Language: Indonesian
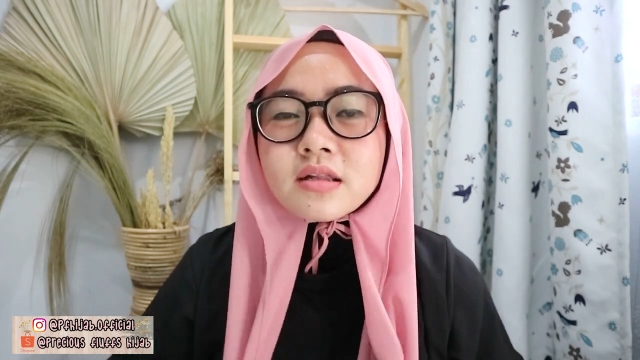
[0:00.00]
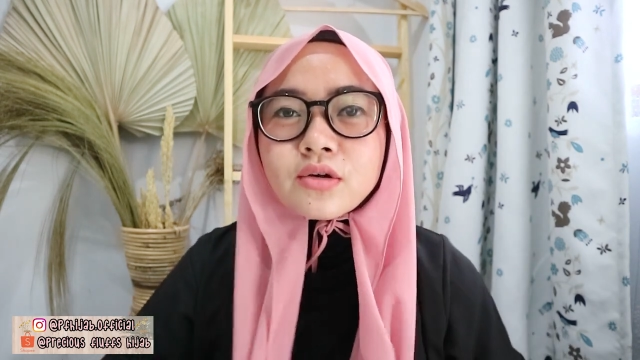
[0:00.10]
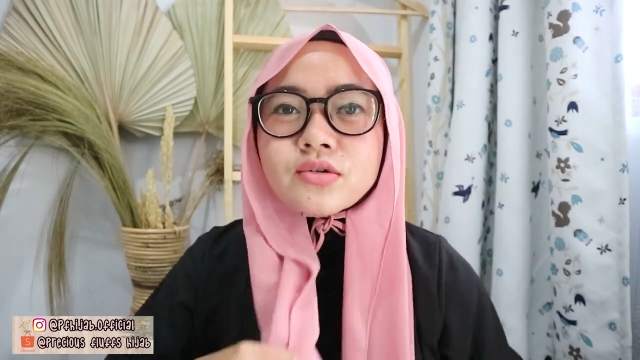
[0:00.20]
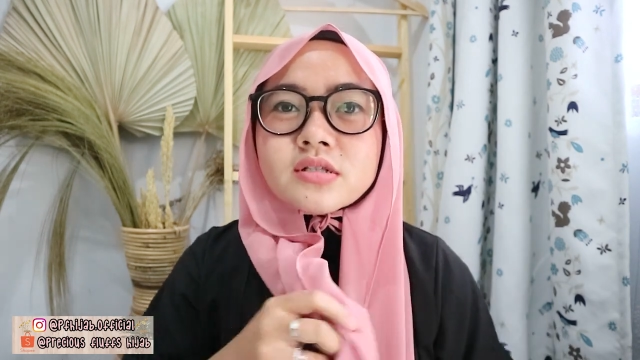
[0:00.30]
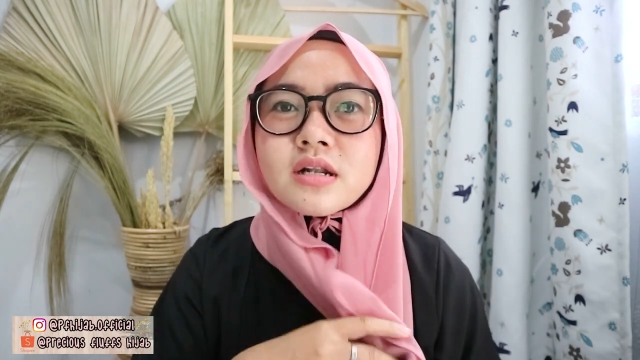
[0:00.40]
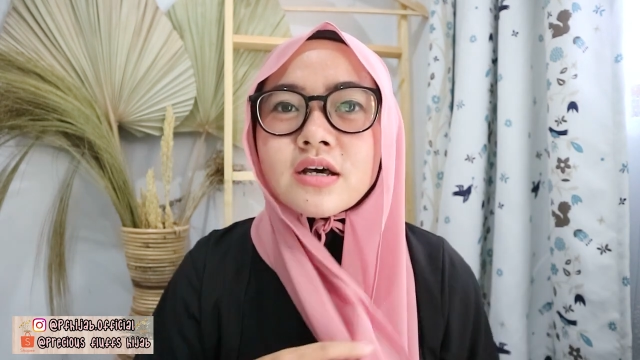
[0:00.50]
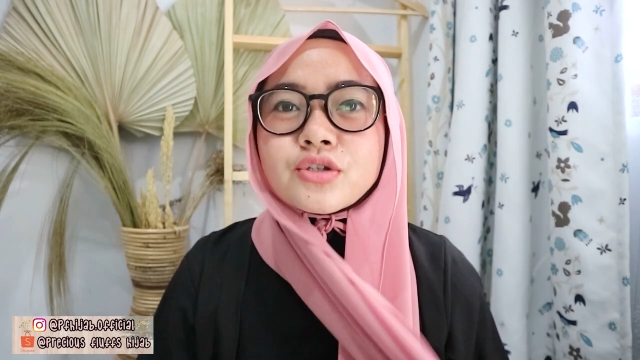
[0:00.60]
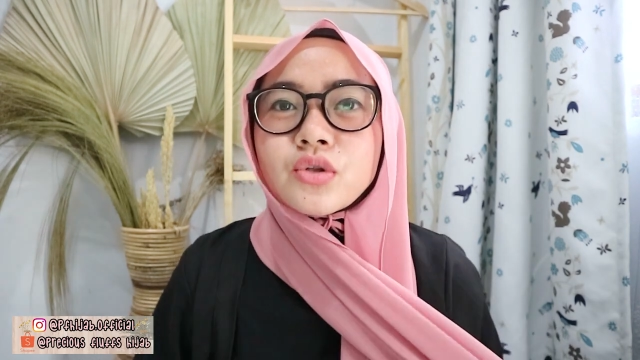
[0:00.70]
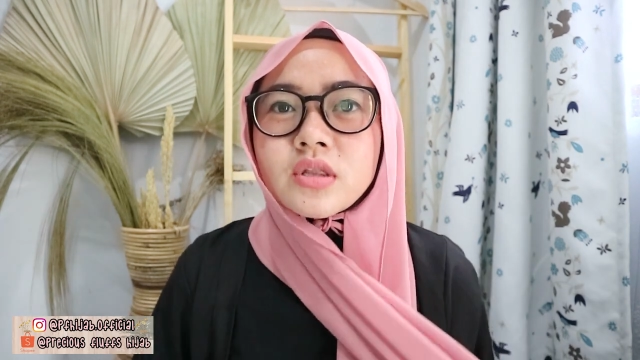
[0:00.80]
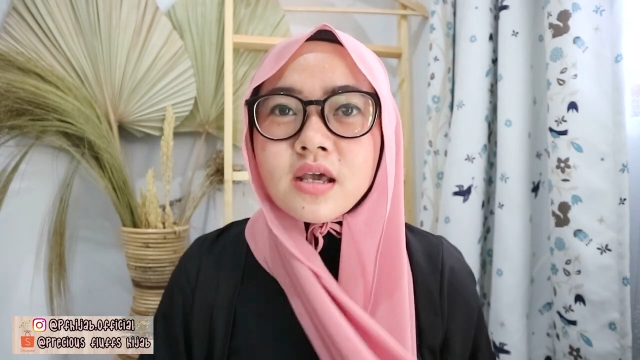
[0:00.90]
terus
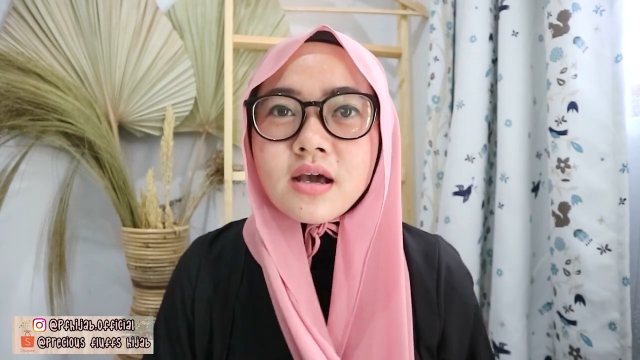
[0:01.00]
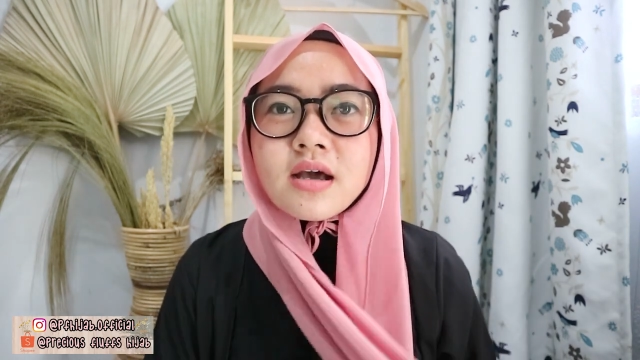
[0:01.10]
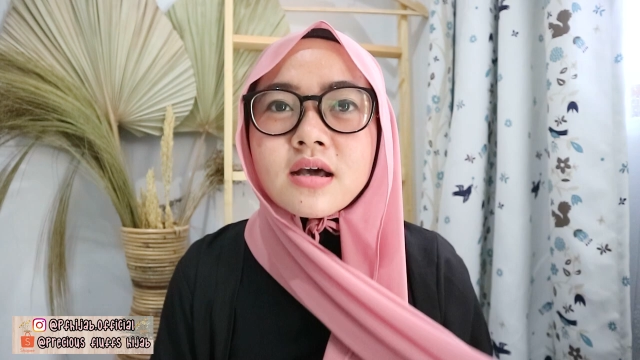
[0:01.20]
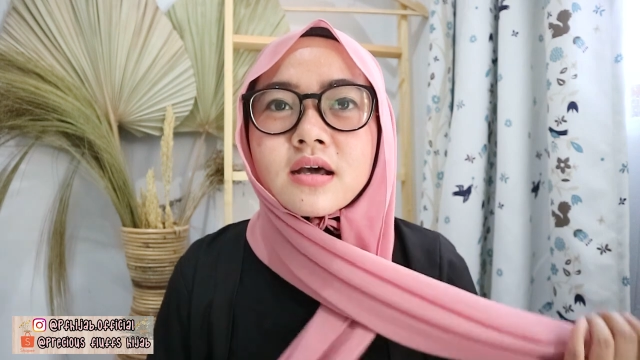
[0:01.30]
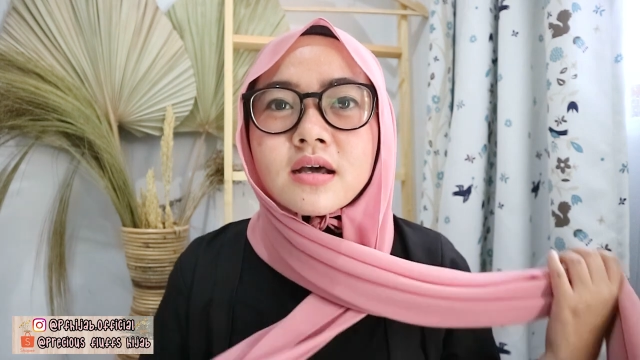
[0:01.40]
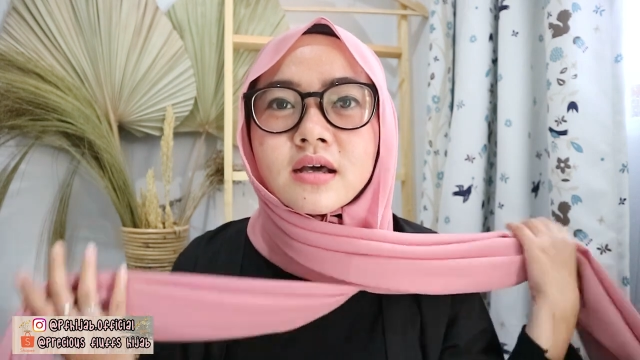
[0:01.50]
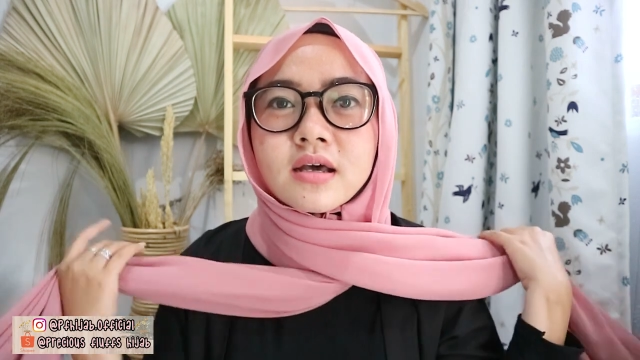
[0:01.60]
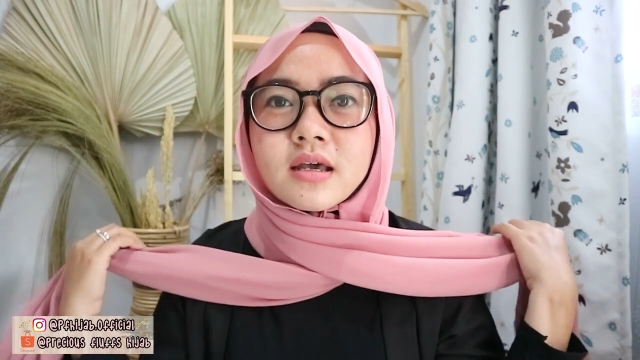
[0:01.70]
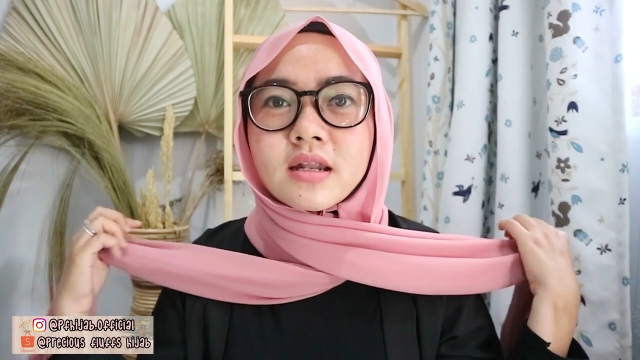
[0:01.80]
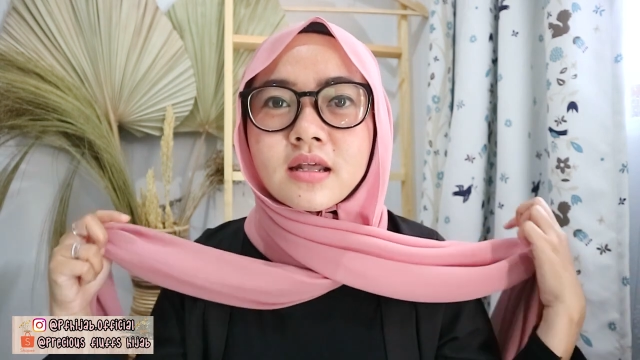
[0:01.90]
selanjutnya
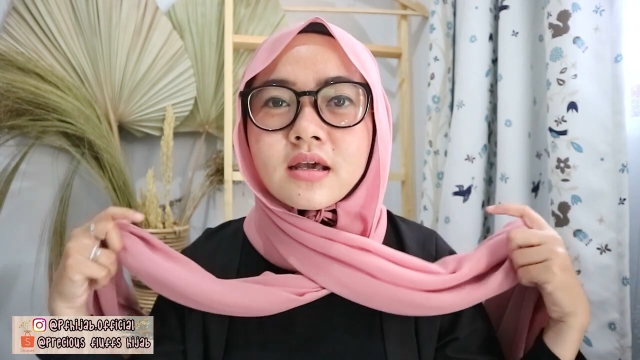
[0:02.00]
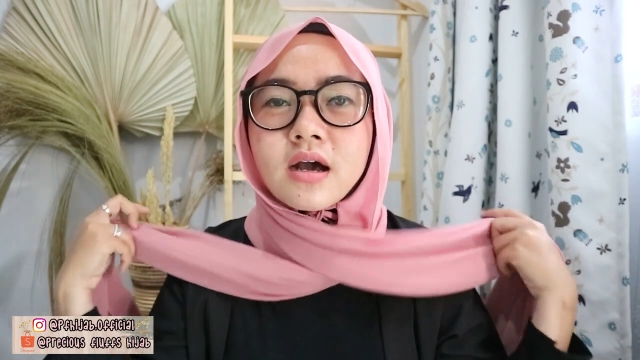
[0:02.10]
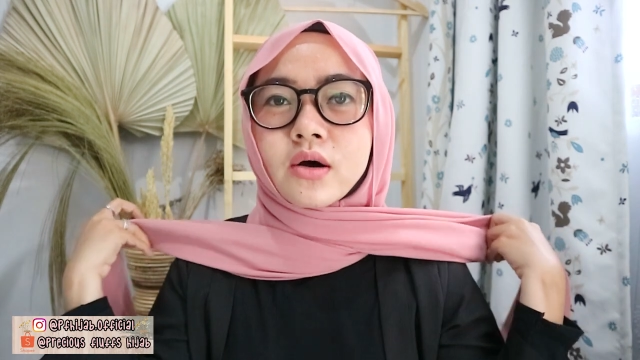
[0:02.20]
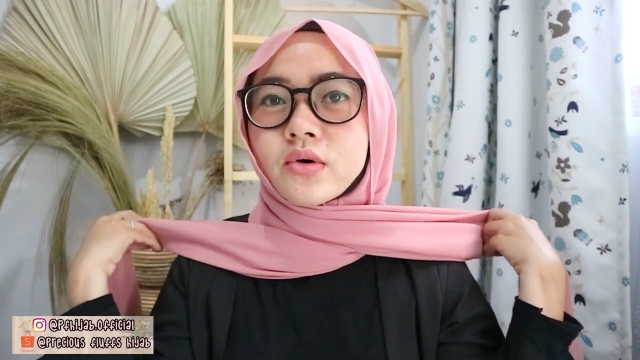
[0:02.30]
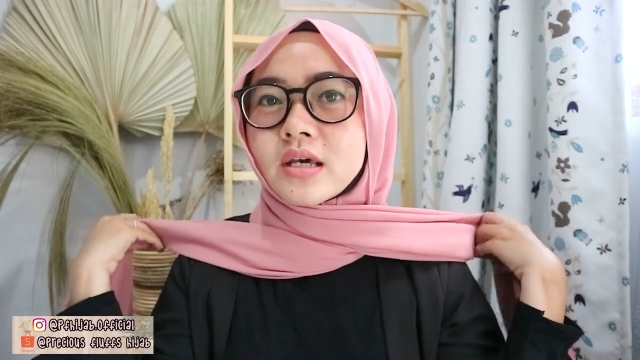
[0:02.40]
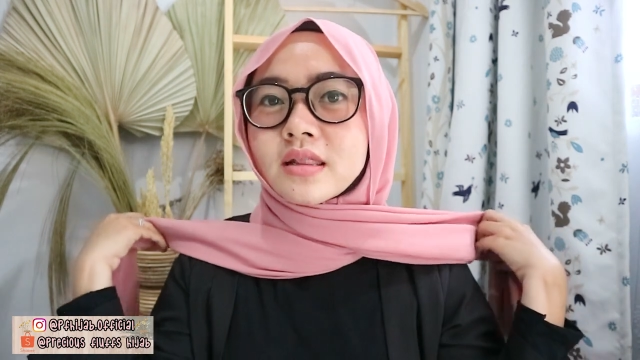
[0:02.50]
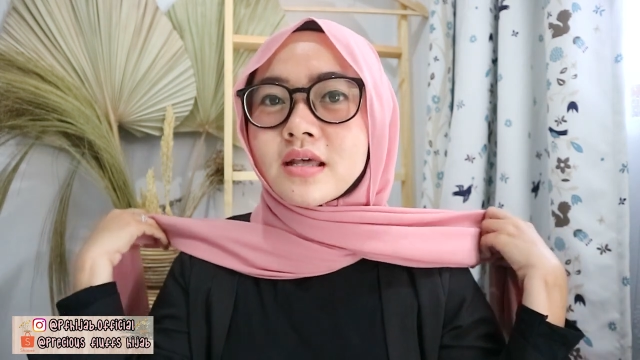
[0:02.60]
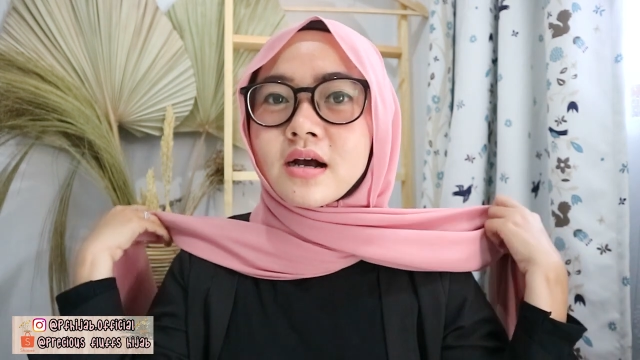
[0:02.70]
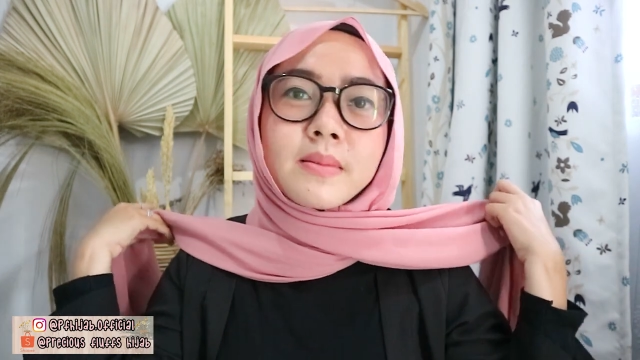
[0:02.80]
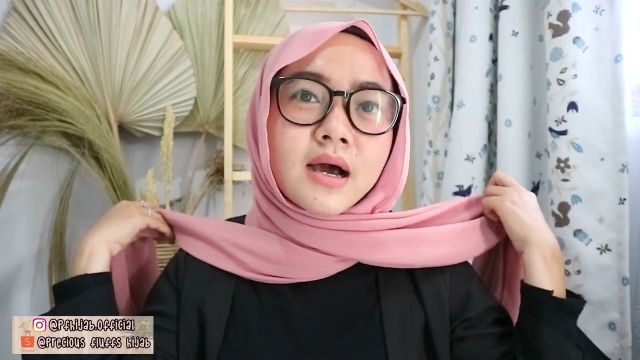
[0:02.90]
ini aku ikat deh ke